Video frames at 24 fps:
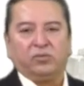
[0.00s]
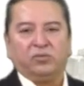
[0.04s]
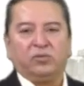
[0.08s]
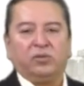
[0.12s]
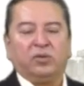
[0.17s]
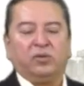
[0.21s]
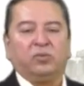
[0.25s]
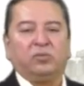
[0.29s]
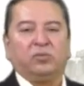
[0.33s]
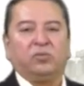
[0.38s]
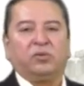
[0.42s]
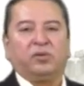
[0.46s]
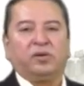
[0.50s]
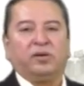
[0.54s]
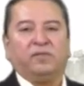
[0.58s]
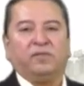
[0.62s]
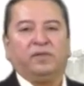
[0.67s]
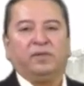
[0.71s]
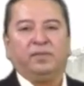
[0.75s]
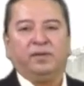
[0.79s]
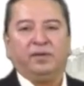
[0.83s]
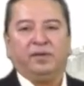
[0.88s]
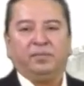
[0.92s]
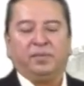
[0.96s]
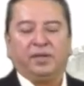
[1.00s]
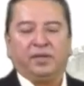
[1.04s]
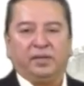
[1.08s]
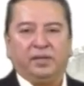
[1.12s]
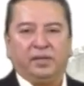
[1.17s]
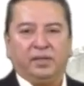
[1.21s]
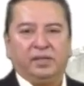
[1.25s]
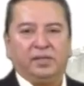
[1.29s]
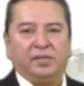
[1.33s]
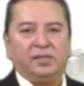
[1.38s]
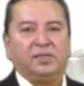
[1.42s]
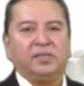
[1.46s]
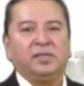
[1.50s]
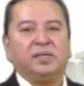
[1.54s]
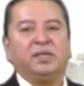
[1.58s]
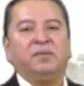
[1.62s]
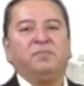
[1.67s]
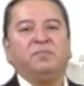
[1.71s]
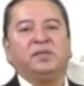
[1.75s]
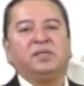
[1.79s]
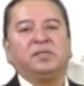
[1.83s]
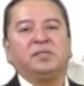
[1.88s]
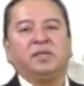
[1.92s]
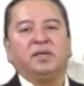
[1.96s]
Soy el doctor Rafael Vela Martínez,
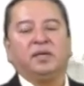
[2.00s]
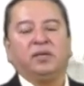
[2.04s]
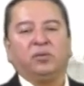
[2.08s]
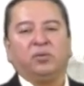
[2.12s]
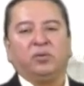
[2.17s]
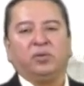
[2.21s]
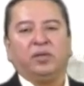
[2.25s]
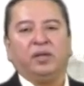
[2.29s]
investigador